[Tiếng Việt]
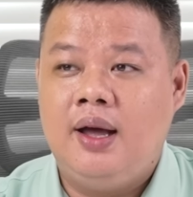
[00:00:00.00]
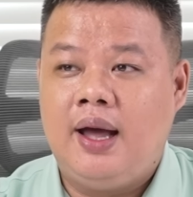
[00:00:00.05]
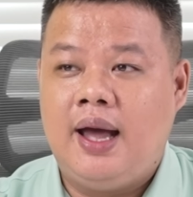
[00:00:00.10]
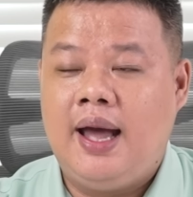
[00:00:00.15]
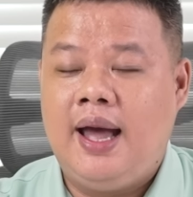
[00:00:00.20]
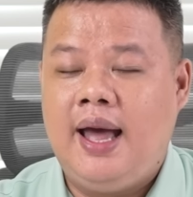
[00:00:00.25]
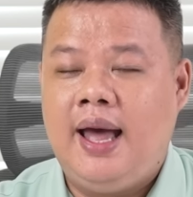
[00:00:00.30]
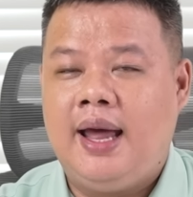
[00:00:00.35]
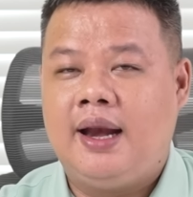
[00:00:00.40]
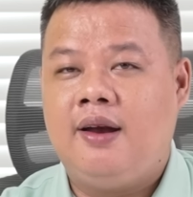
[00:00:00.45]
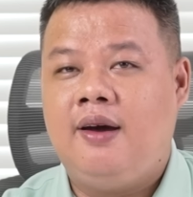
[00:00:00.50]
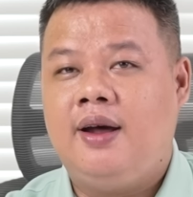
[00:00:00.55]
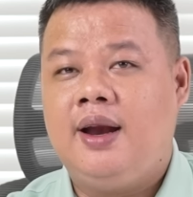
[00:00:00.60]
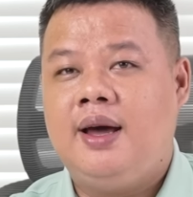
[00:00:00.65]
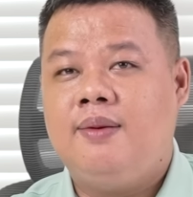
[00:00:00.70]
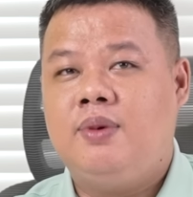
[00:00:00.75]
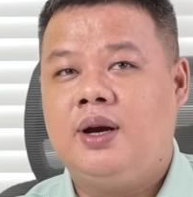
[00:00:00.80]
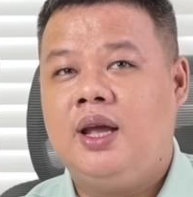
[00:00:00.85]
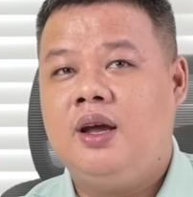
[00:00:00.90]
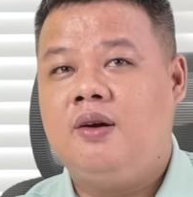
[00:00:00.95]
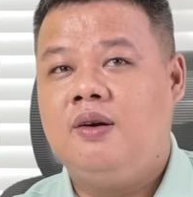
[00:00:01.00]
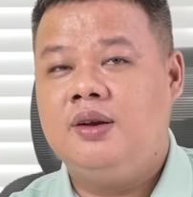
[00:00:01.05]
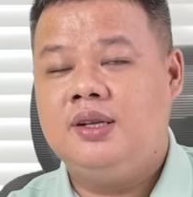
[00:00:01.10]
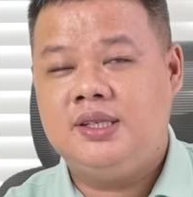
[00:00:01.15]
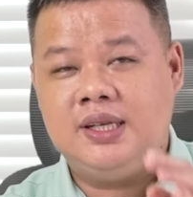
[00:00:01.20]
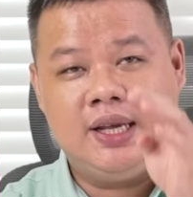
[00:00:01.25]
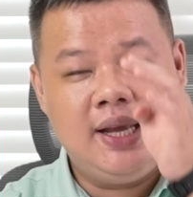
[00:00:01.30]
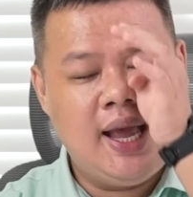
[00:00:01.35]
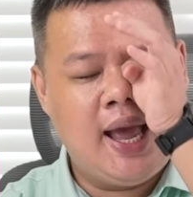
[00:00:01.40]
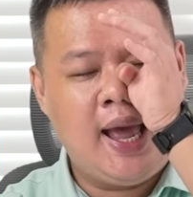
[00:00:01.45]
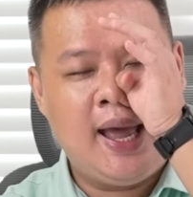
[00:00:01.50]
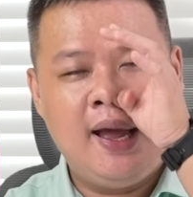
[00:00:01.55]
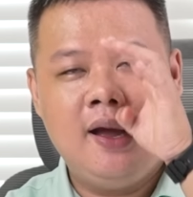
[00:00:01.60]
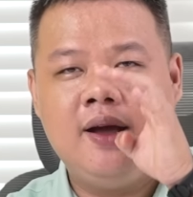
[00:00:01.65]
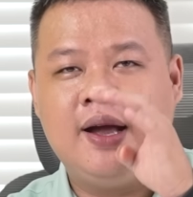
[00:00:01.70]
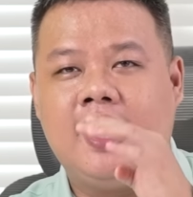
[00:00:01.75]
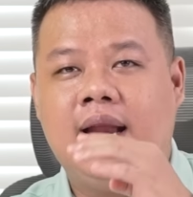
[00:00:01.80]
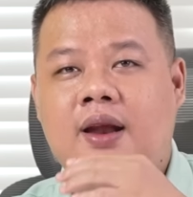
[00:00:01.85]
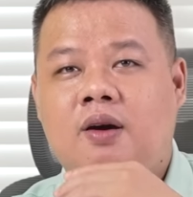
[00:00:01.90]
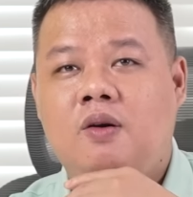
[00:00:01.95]
À, đó là một cái con chính
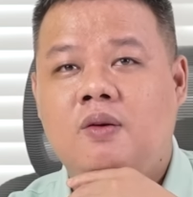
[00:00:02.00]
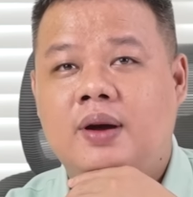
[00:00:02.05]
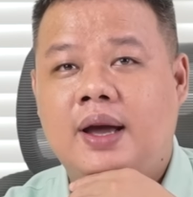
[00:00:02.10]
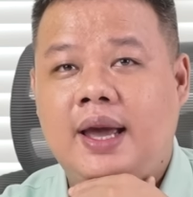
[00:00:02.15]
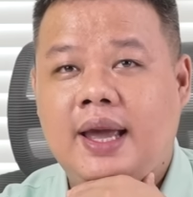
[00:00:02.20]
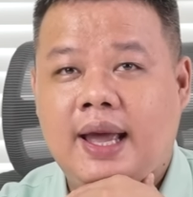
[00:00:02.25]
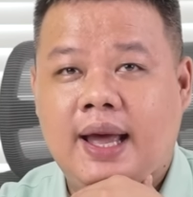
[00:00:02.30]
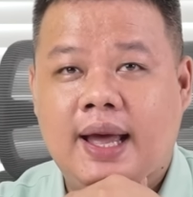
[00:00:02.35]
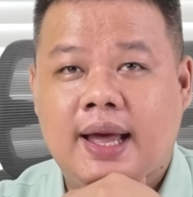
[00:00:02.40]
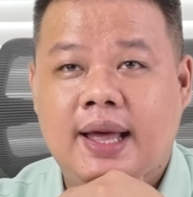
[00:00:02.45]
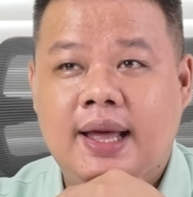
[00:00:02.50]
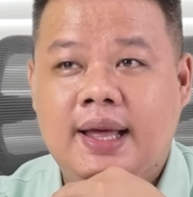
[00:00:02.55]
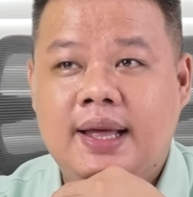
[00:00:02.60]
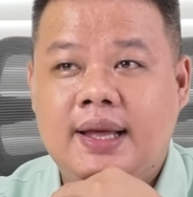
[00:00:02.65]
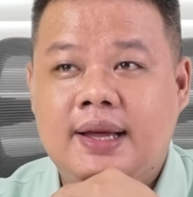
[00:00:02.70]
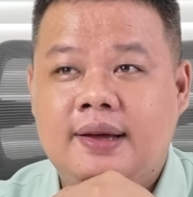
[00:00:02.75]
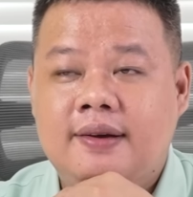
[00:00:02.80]
hãng khá là ok ha.